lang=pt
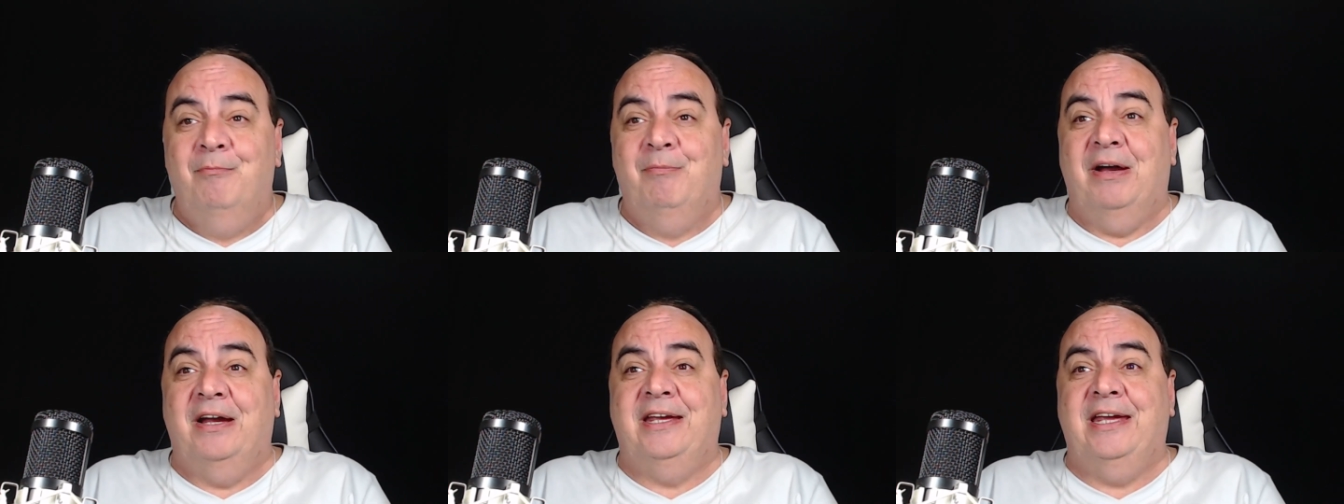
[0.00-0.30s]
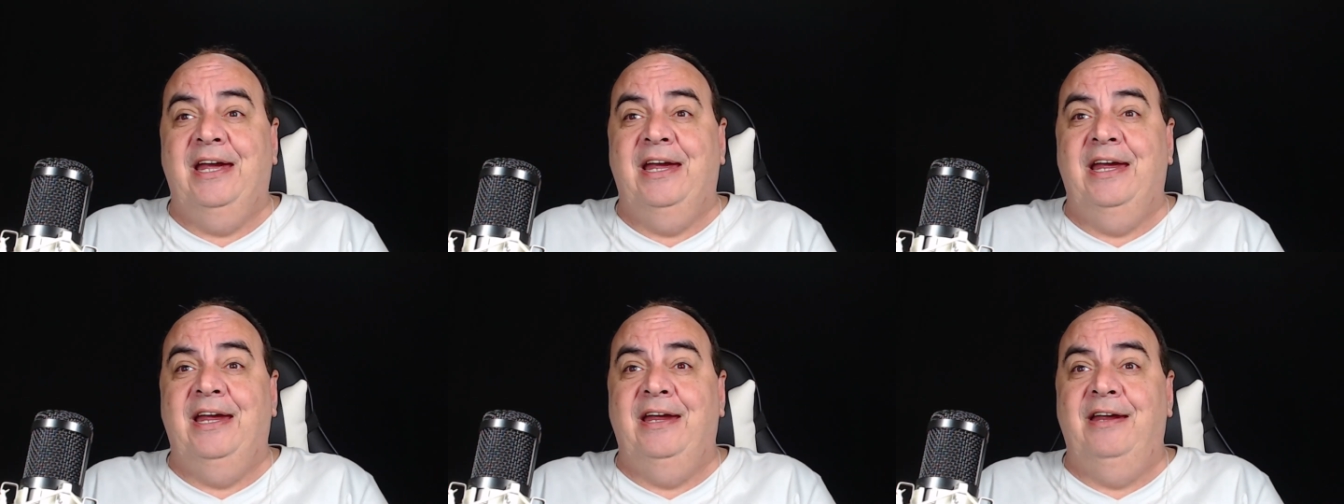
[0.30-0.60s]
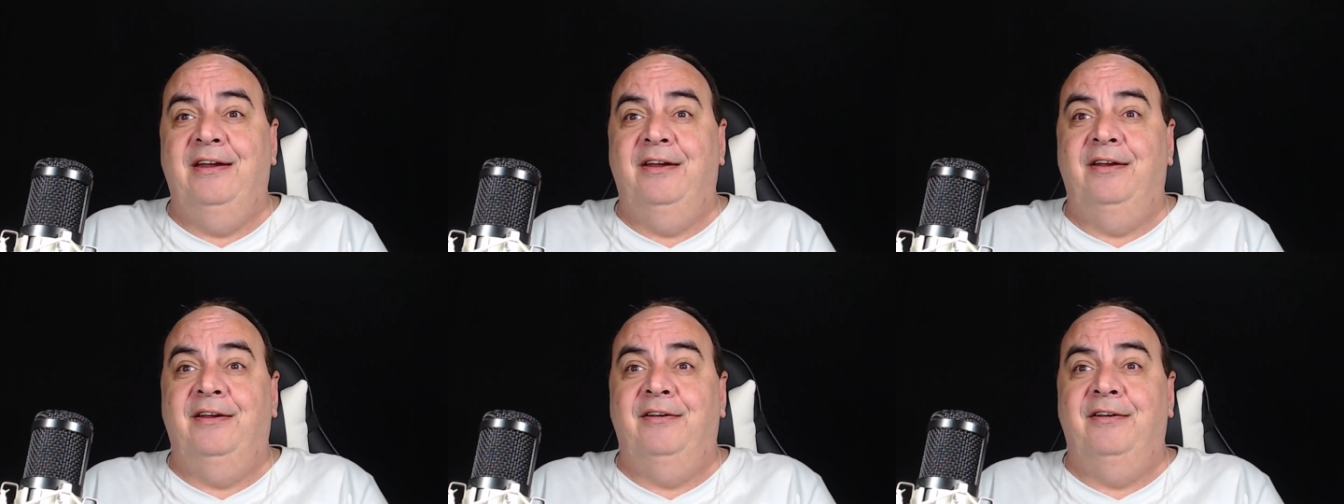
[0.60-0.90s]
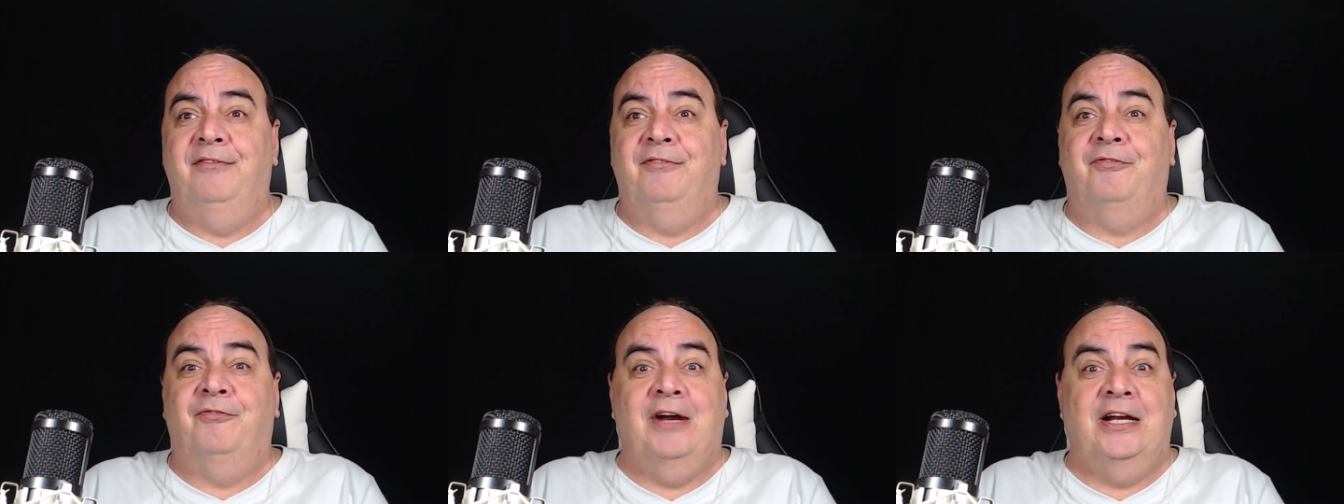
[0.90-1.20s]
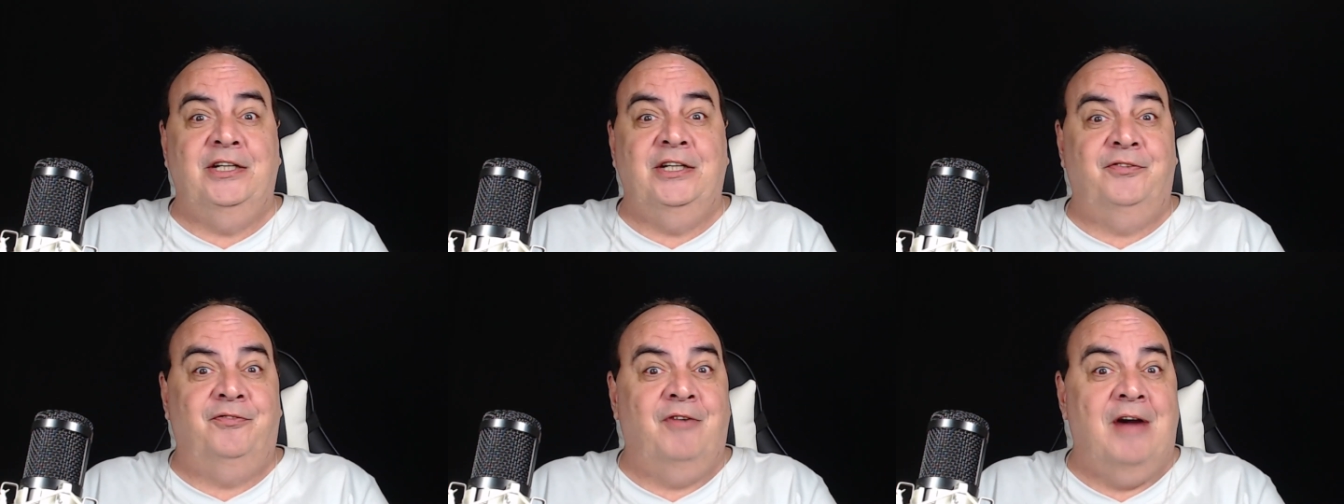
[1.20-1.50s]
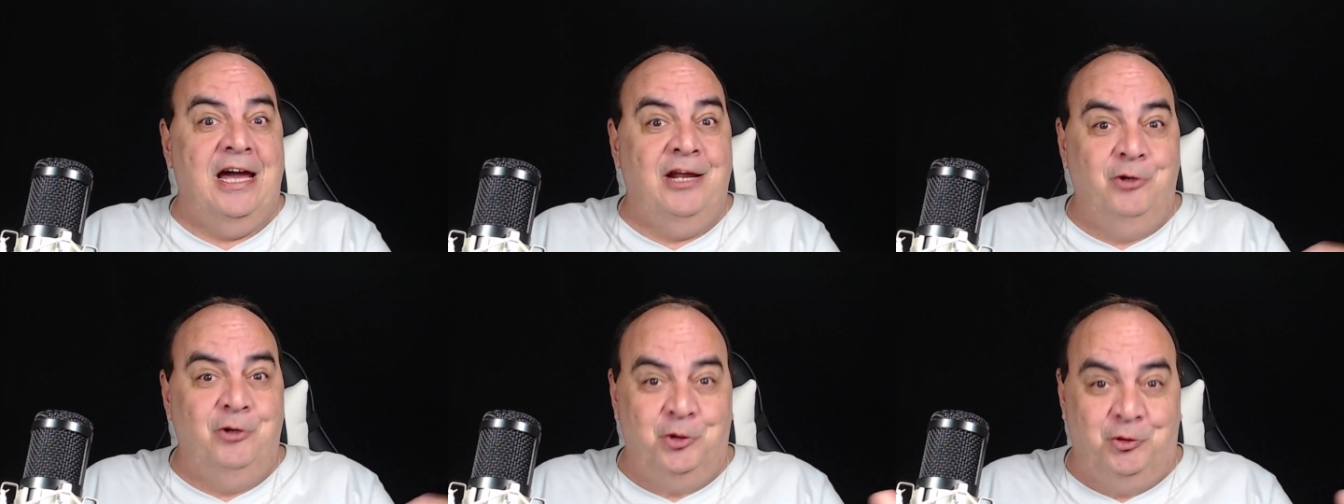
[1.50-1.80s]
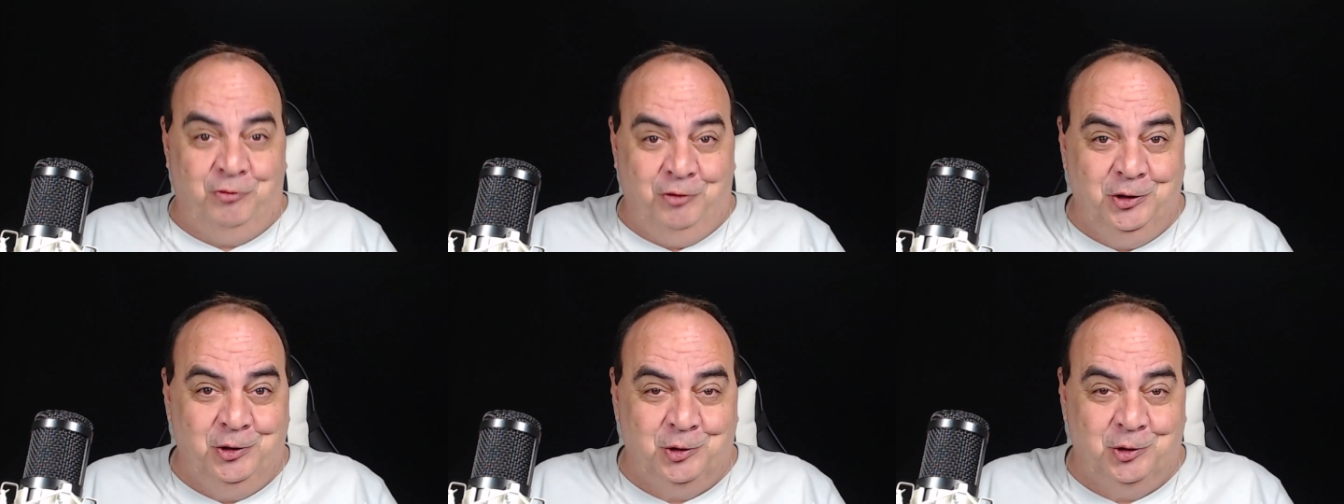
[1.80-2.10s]
Para quem faz vários
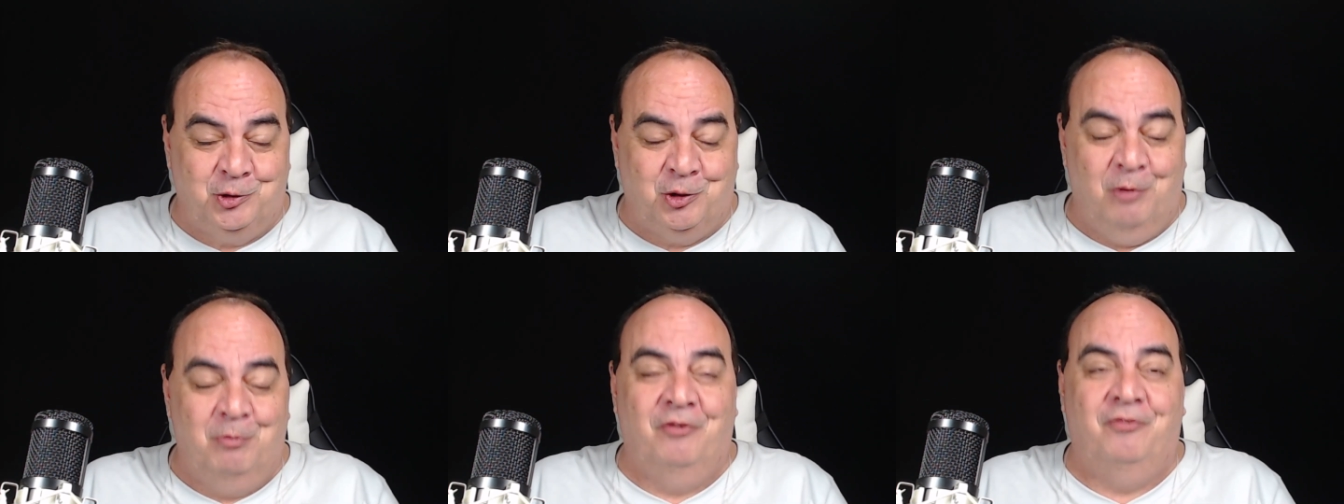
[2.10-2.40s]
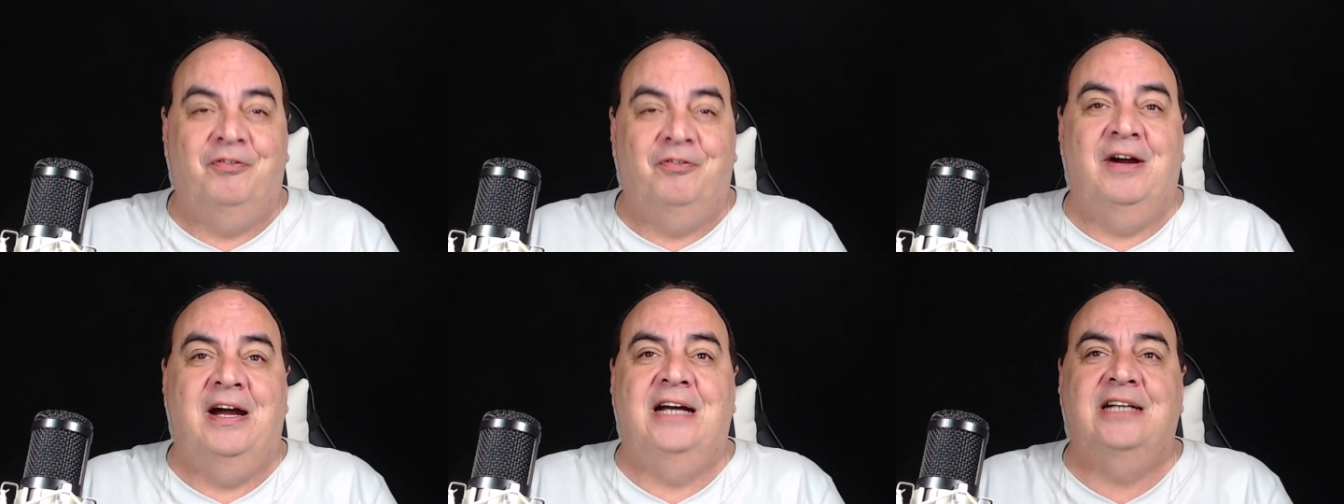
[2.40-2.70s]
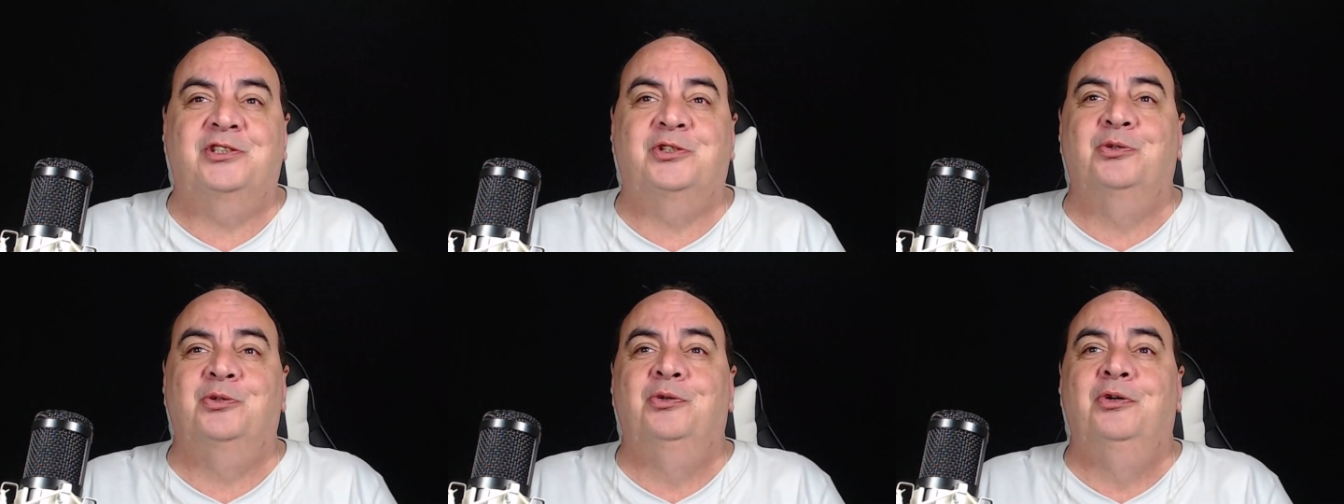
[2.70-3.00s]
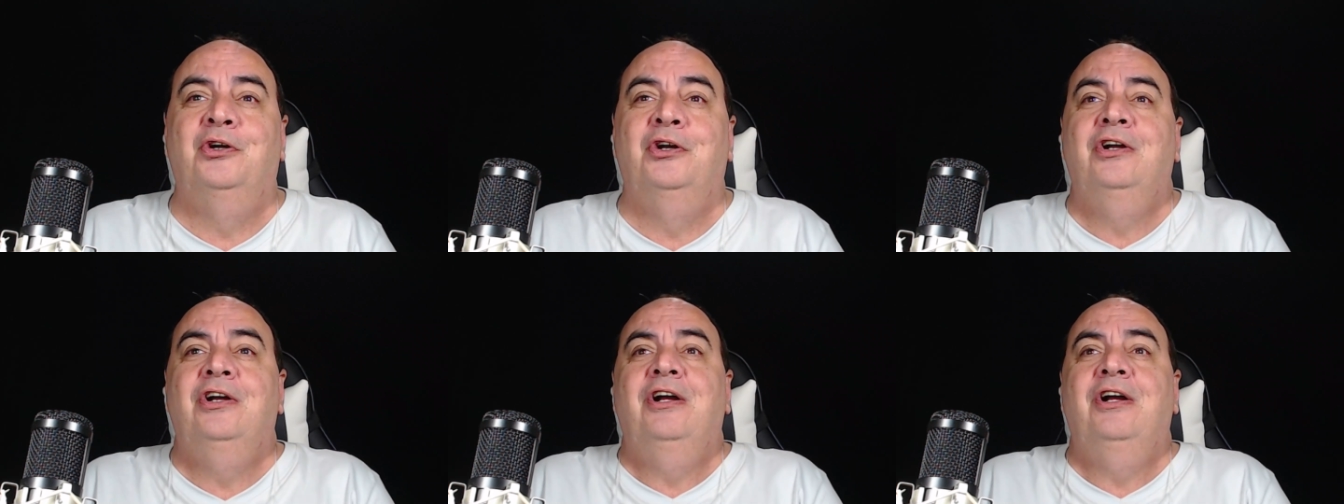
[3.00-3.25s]
vídeos, como eu faço,